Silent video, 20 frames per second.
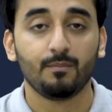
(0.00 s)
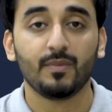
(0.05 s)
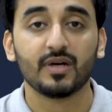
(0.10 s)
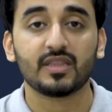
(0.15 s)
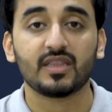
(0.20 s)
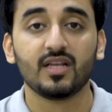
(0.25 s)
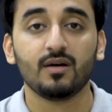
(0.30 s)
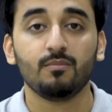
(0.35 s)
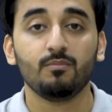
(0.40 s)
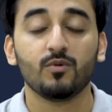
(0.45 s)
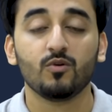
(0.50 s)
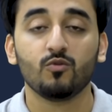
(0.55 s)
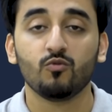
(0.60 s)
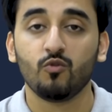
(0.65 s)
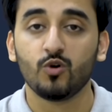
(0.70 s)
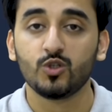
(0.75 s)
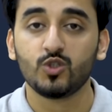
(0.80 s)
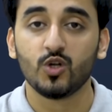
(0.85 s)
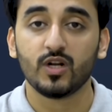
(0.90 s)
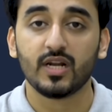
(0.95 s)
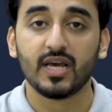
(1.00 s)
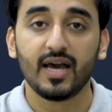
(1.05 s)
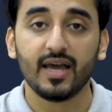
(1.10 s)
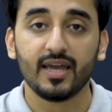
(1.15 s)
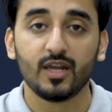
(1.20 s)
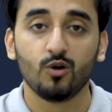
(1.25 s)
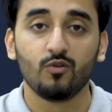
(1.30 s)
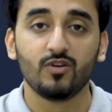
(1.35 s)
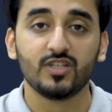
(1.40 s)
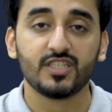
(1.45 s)
मतलब वो जो नया
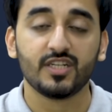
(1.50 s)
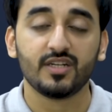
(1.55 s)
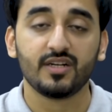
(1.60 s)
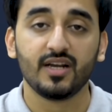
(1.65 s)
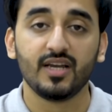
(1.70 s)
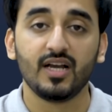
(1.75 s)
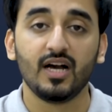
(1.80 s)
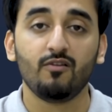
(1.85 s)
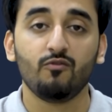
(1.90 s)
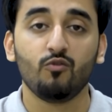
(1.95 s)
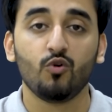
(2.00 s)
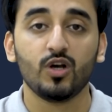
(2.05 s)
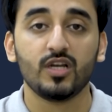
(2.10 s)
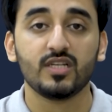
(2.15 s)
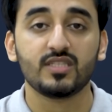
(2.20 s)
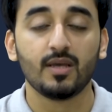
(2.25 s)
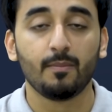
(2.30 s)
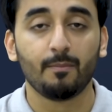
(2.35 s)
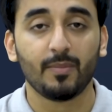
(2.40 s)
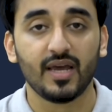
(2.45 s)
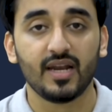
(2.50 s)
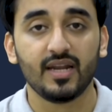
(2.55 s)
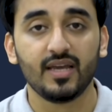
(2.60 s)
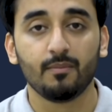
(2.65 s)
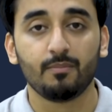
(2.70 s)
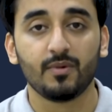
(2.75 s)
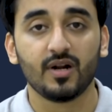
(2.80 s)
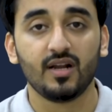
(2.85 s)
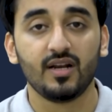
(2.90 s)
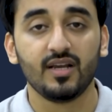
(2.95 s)
इनोवेशन रहेगा वो इसे पहले
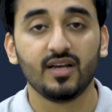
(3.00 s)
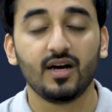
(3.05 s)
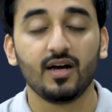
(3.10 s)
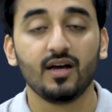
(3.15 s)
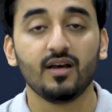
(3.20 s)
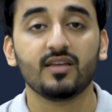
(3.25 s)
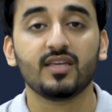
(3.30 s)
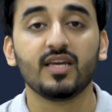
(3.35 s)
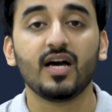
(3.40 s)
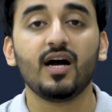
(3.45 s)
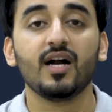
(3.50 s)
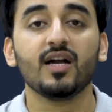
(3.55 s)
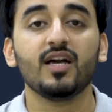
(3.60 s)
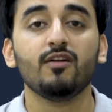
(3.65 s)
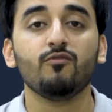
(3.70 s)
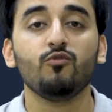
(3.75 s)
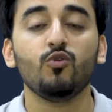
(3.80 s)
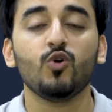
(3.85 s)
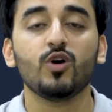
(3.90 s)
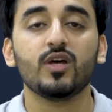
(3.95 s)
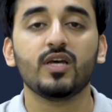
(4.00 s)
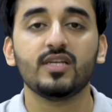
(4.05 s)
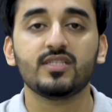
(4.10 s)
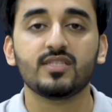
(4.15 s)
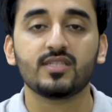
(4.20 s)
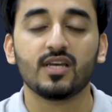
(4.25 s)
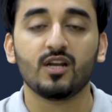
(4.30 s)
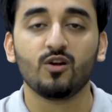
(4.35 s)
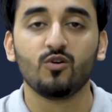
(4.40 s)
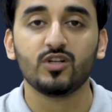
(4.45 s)
ही अपना लेगा या अगर वो
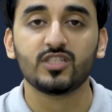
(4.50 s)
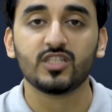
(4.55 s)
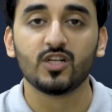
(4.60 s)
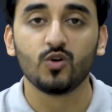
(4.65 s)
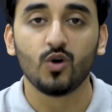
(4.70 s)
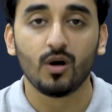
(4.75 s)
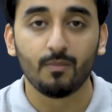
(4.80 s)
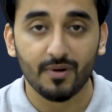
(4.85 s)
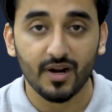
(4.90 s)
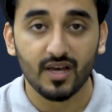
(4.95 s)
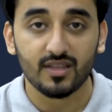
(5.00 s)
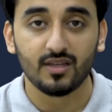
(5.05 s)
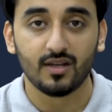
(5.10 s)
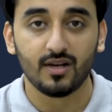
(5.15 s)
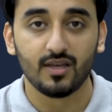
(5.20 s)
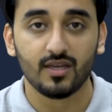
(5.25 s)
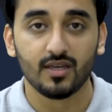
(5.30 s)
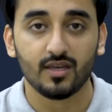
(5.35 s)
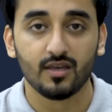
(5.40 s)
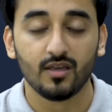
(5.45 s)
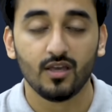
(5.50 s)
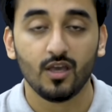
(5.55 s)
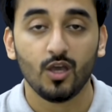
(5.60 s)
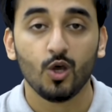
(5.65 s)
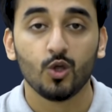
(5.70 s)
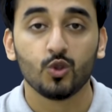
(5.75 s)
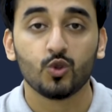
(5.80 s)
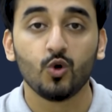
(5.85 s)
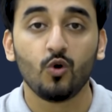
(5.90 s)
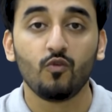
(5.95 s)
इस इनोवेशन को अपनाता नहीं
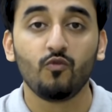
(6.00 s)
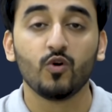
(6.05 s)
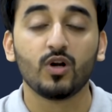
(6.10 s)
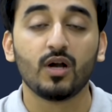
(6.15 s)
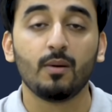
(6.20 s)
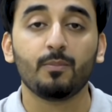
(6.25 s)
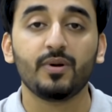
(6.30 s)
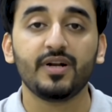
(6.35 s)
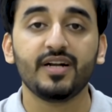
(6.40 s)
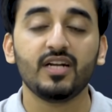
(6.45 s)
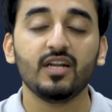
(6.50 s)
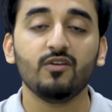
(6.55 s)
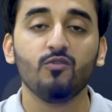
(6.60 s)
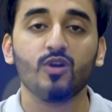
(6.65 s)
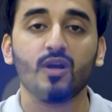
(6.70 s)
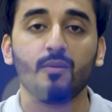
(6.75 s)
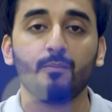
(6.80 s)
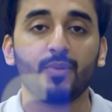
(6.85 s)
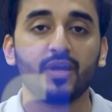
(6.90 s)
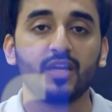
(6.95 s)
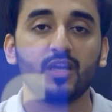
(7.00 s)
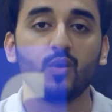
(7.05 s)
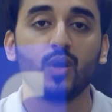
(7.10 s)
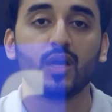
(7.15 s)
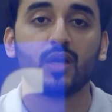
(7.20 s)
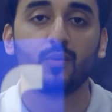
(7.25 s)
है तो वो कम्प्लीटली वो कंपनी को